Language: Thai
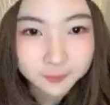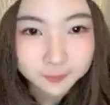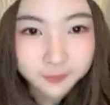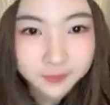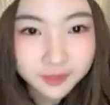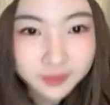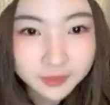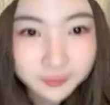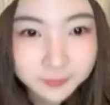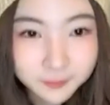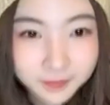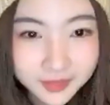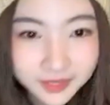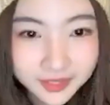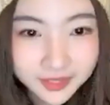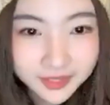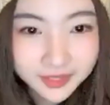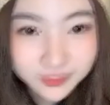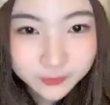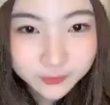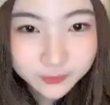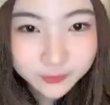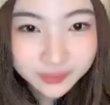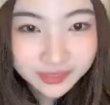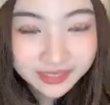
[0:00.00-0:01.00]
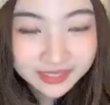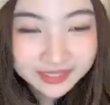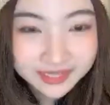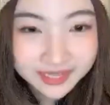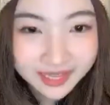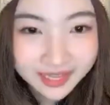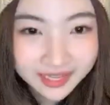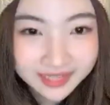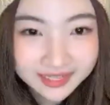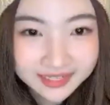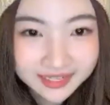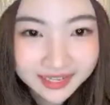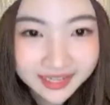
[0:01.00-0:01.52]
พี่เป้อยู่ใน
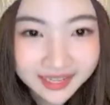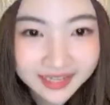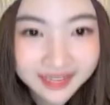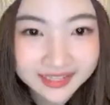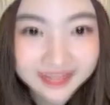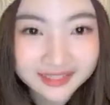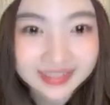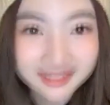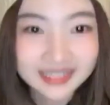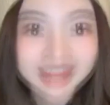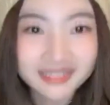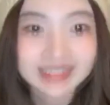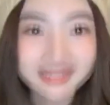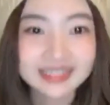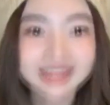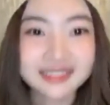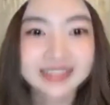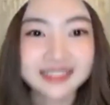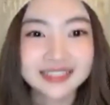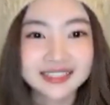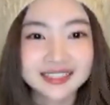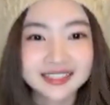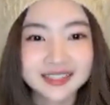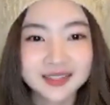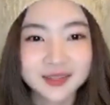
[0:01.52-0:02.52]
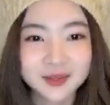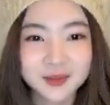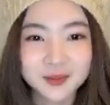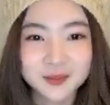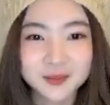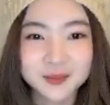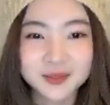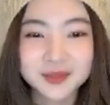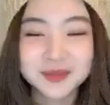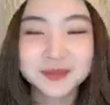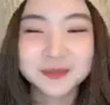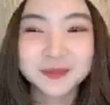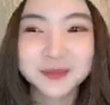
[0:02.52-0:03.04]
ฐานะอะไร
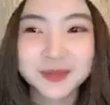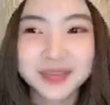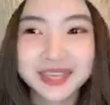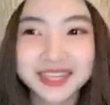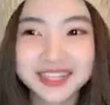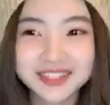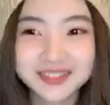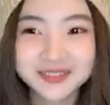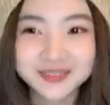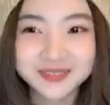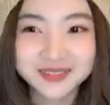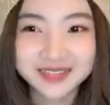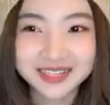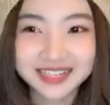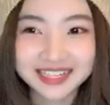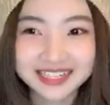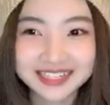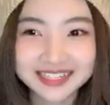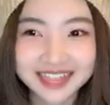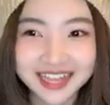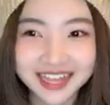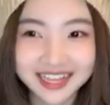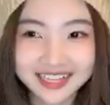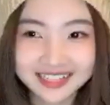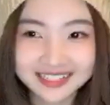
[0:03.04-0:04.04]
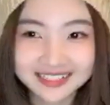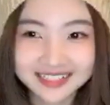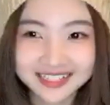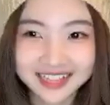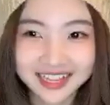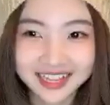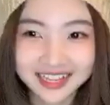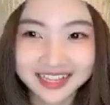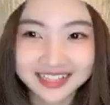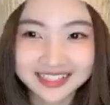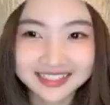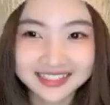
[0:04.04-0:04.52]
พี่เป้อยู่ในฐานะ